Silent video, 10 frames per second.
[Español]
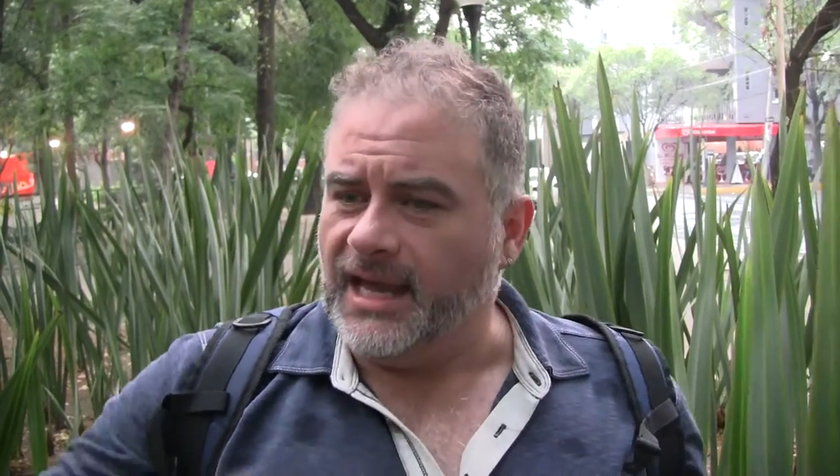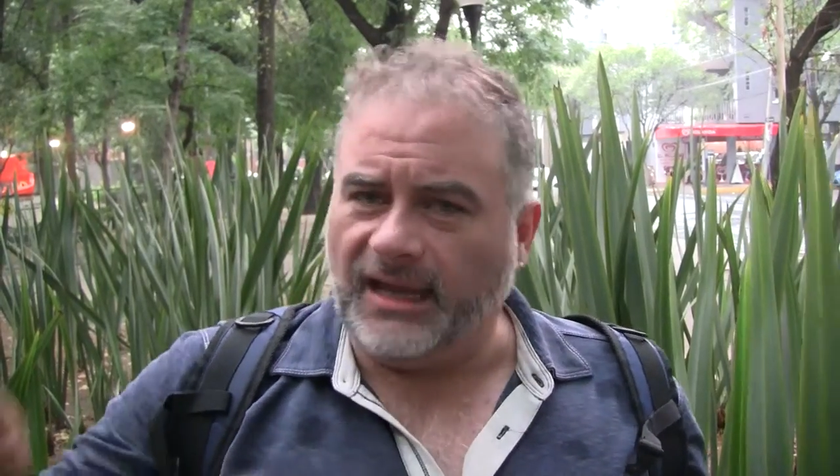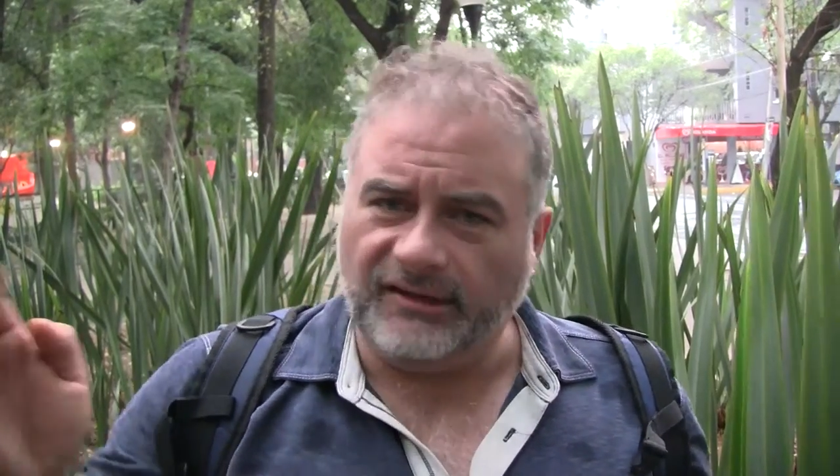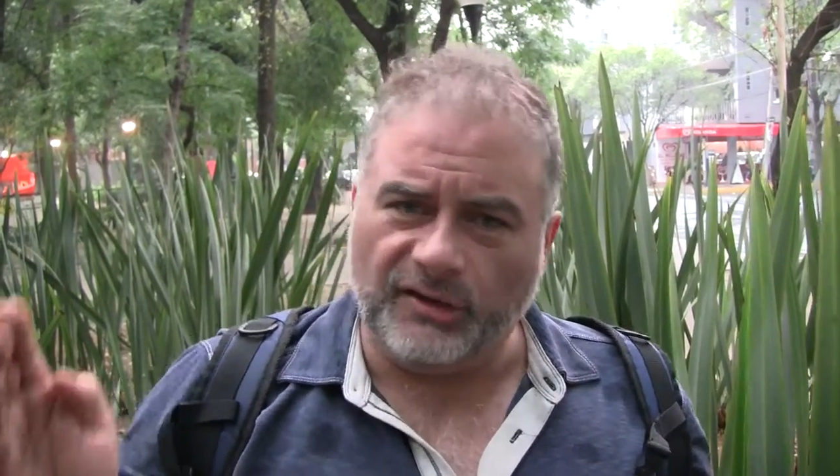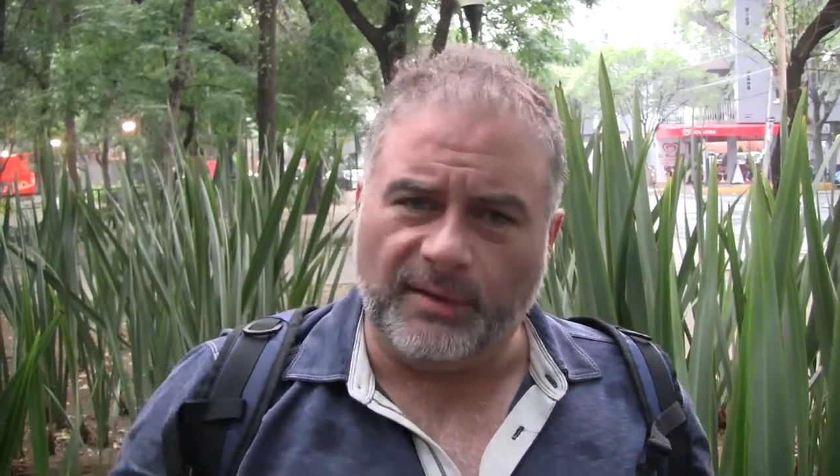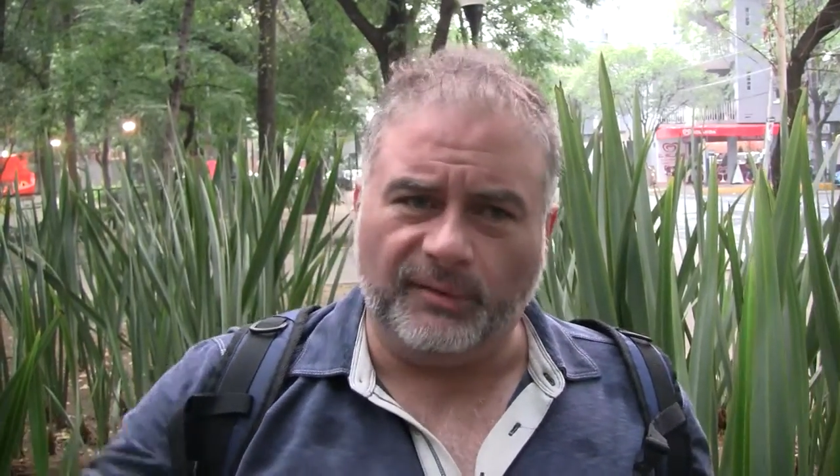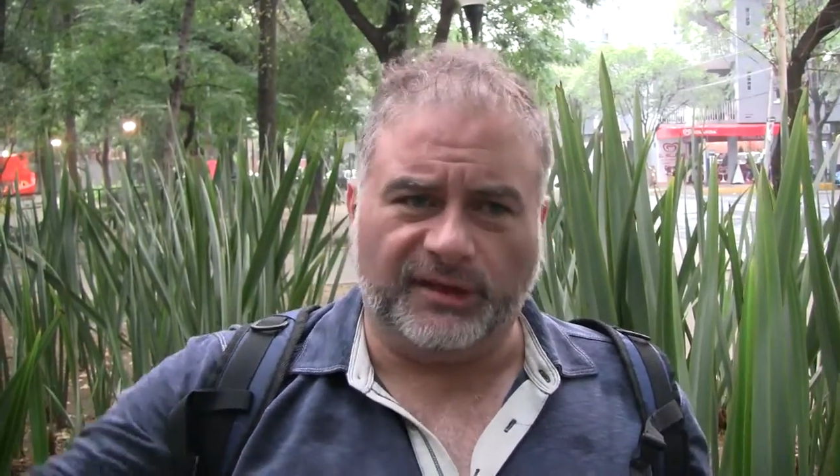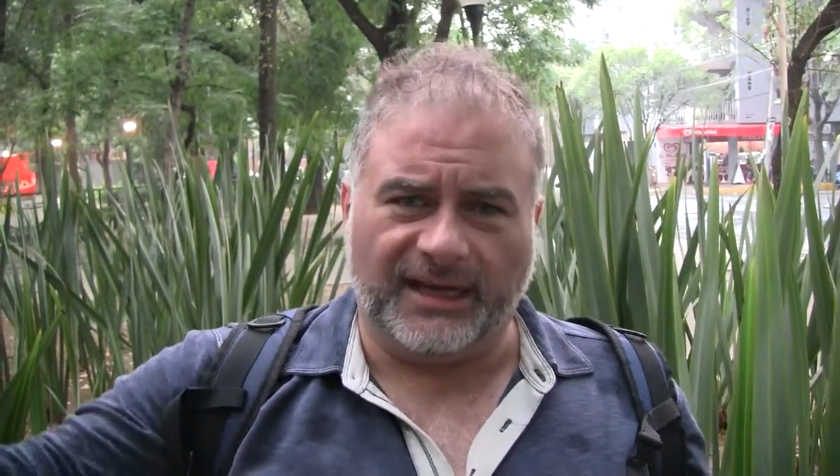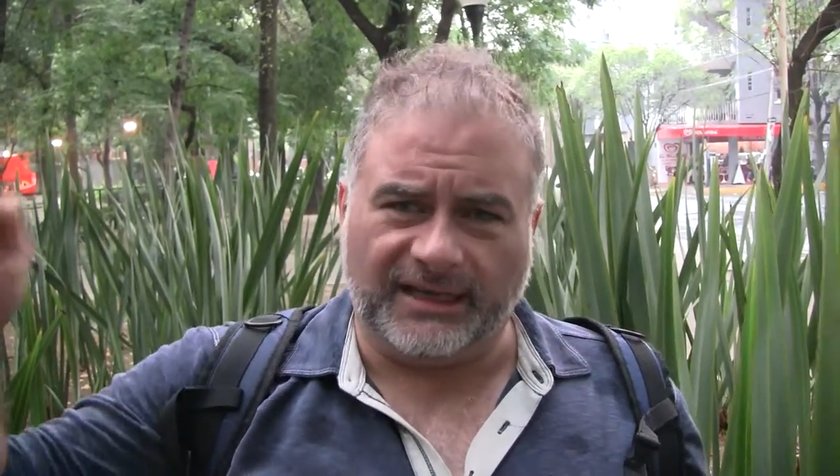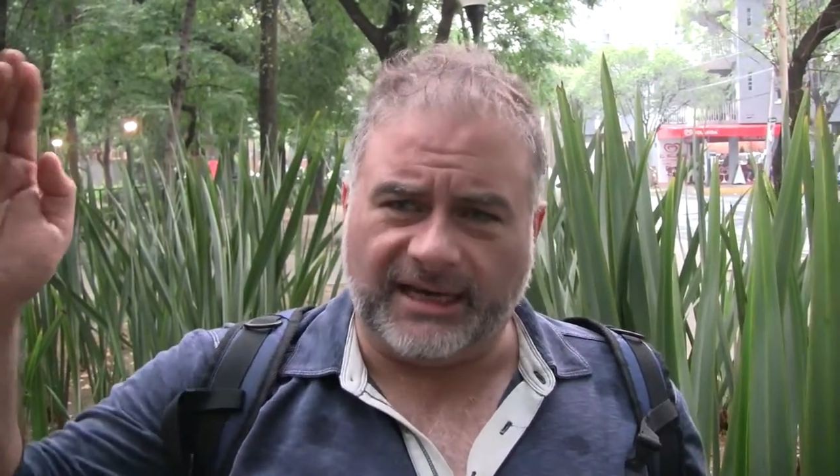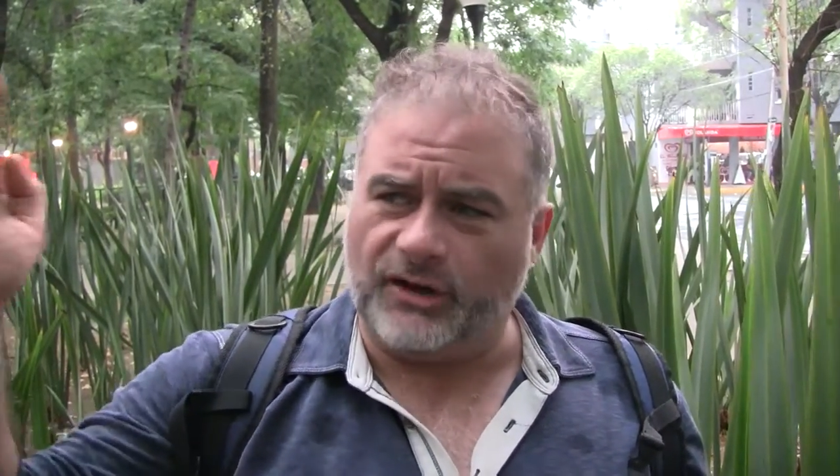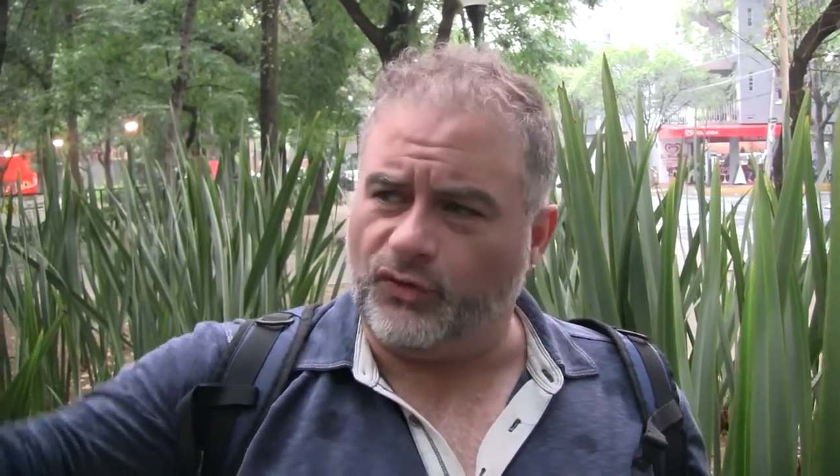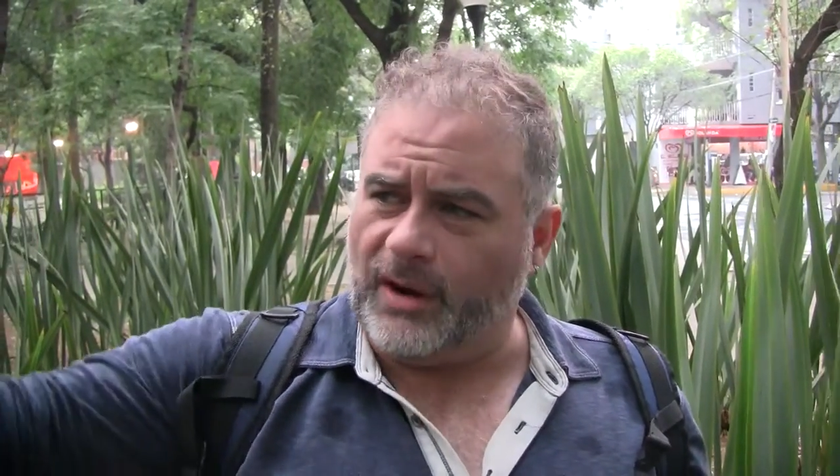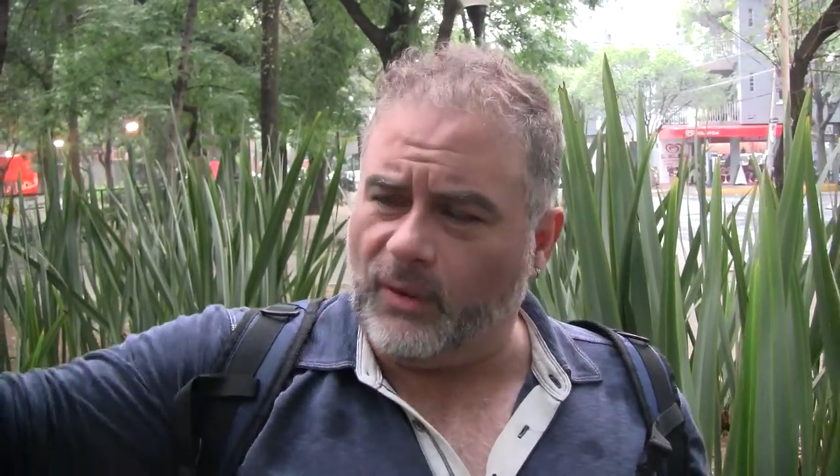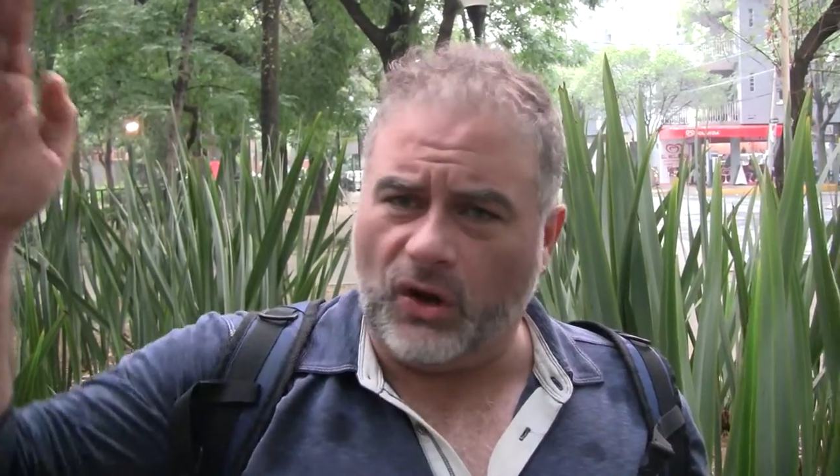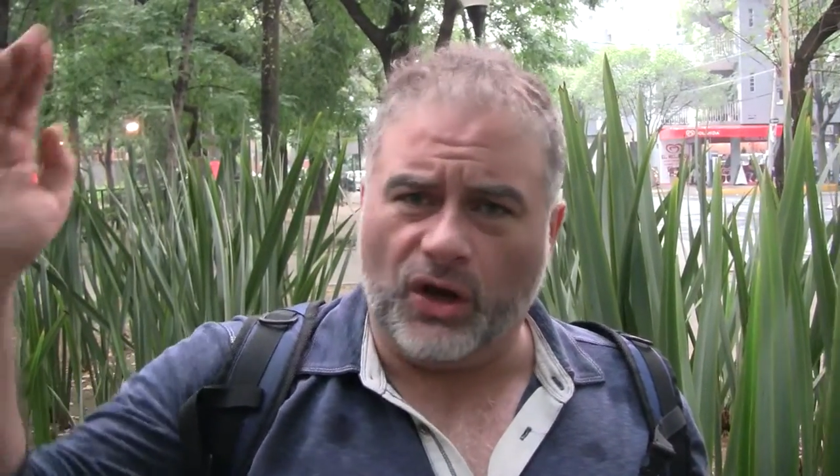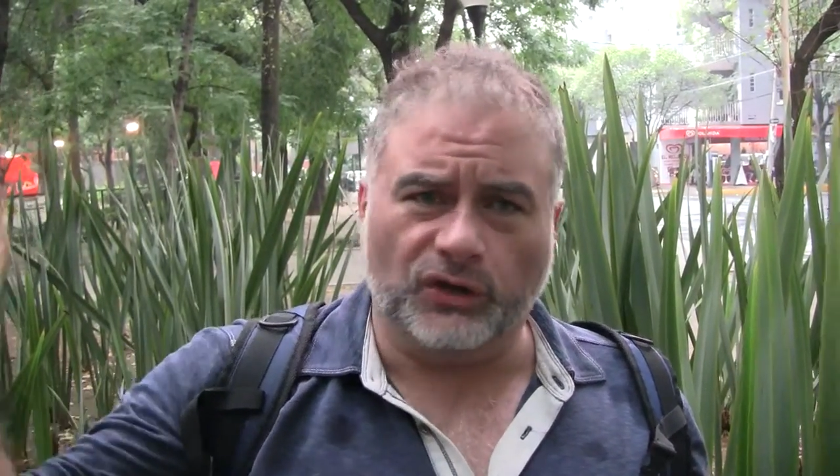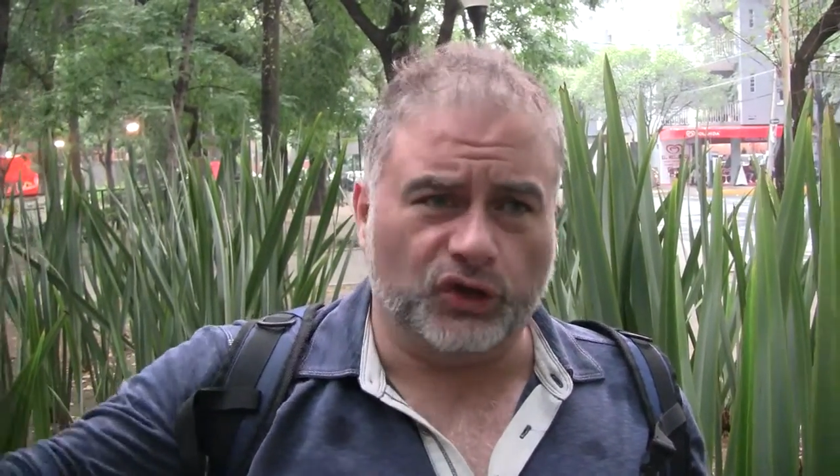Y así nos vamos a Guerrero, Nuevo León,